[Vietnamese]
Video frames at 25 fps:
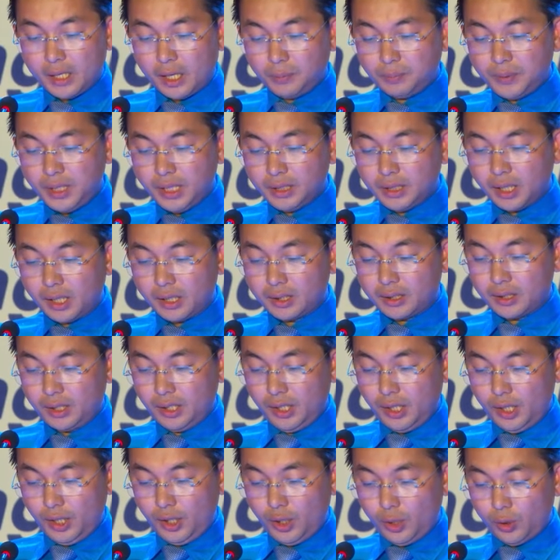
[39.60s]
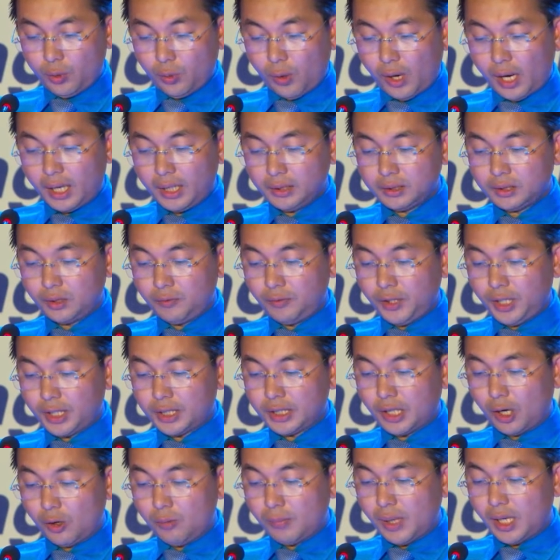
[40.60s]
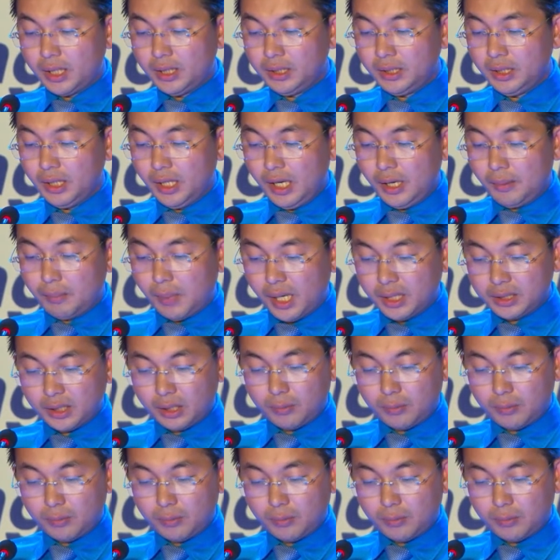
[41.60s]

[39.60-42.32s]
trại sinh đến từ 11 tỉnh thành phố cụm duyên hải Nam